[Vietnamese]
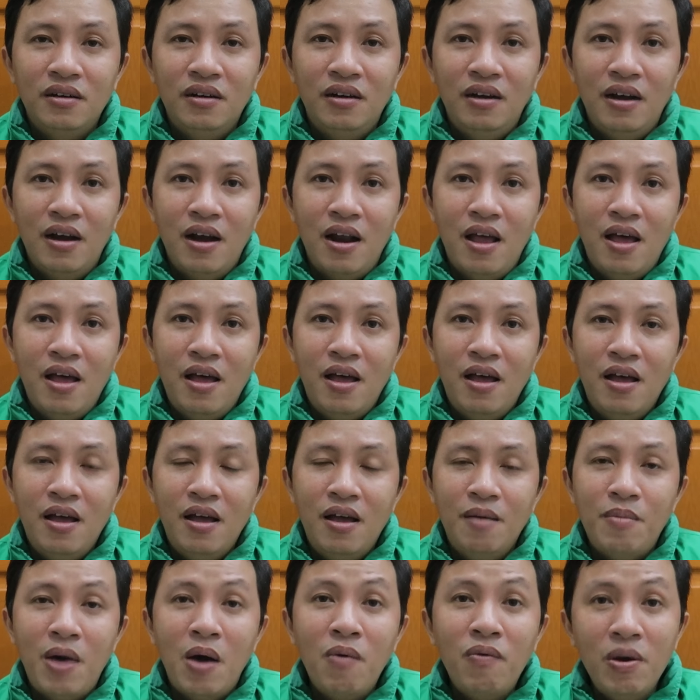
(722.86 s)

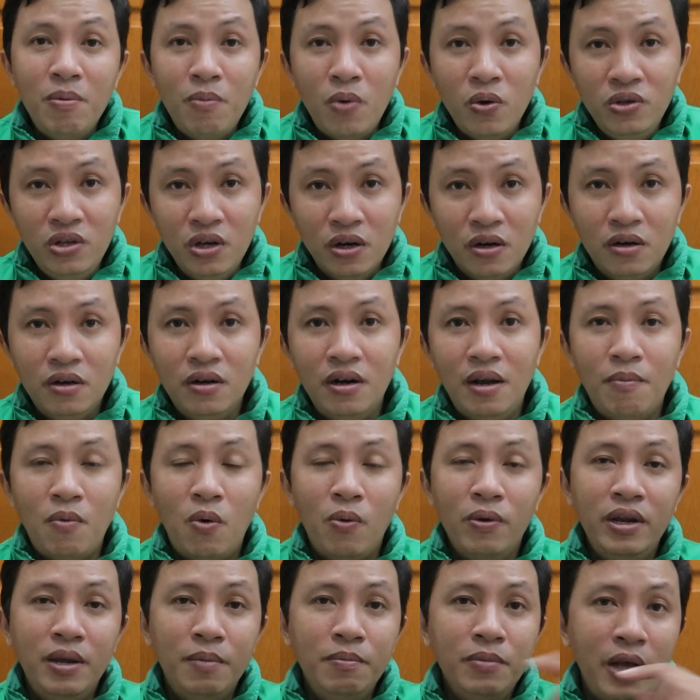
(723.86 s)
là bảo vệ môi trường, là
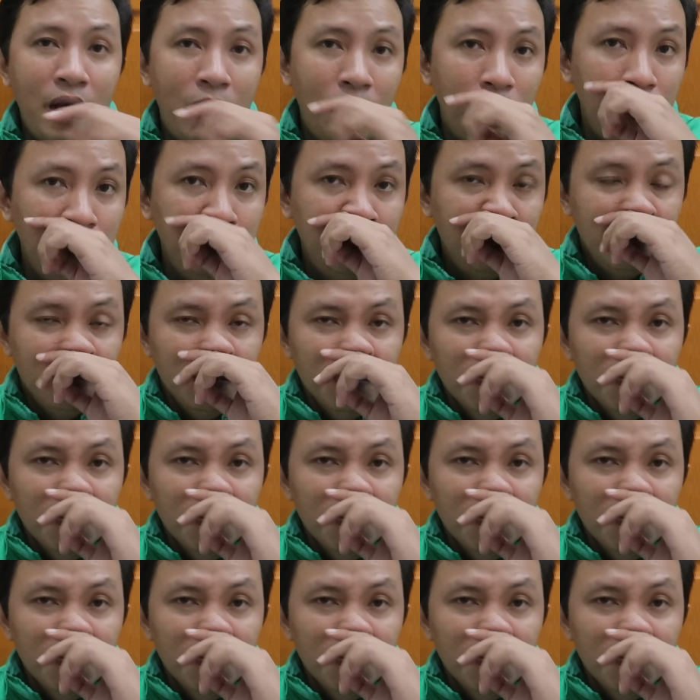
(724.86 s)
một cái điểm cộng.